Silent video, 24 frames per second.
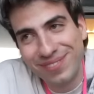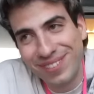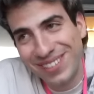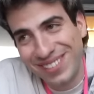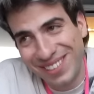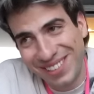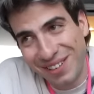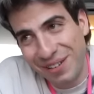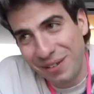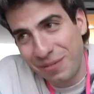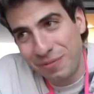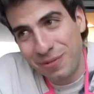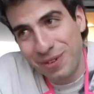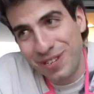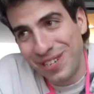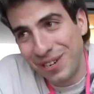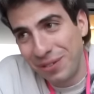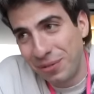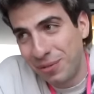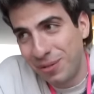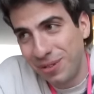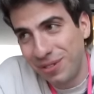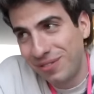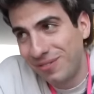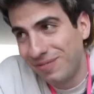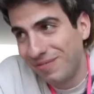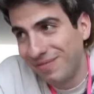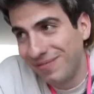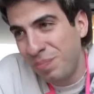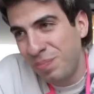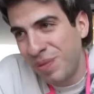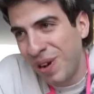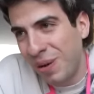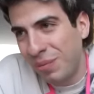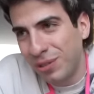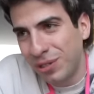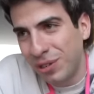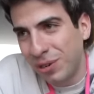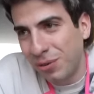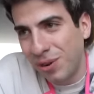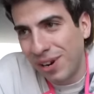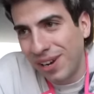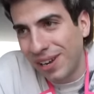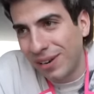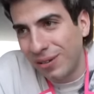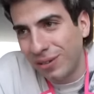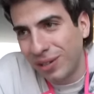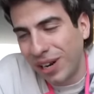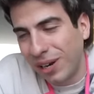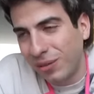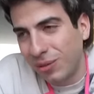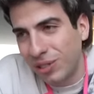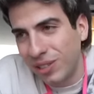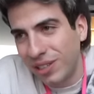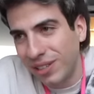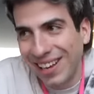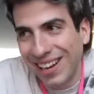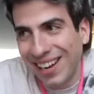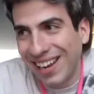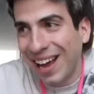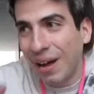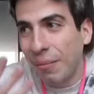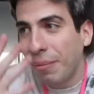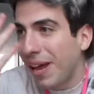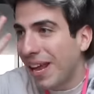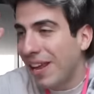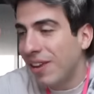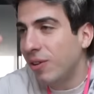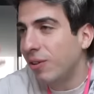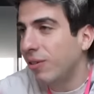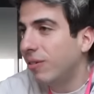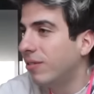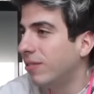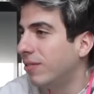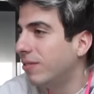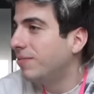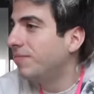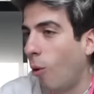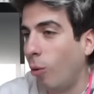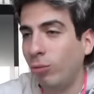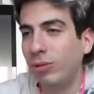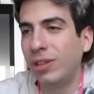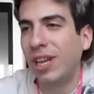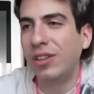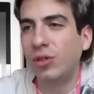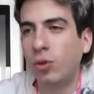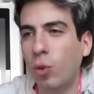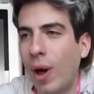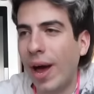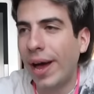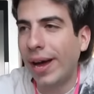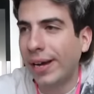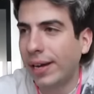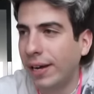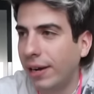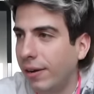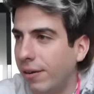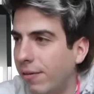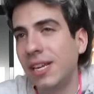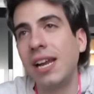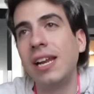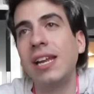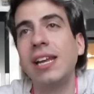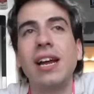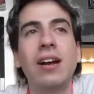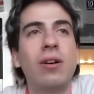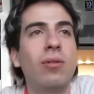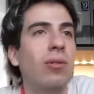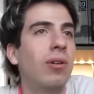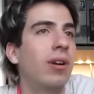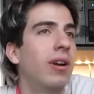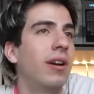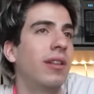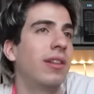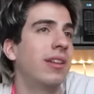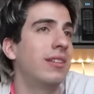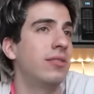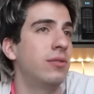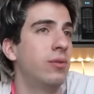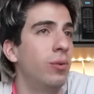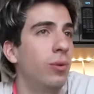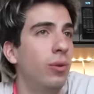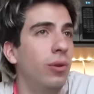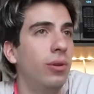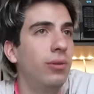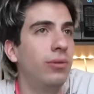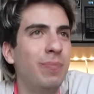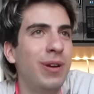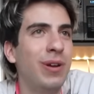Estaba muy seguro. Pude haber apostado cualquier otra cosa. El cabello, un tatuaje, salir a correr desnudo.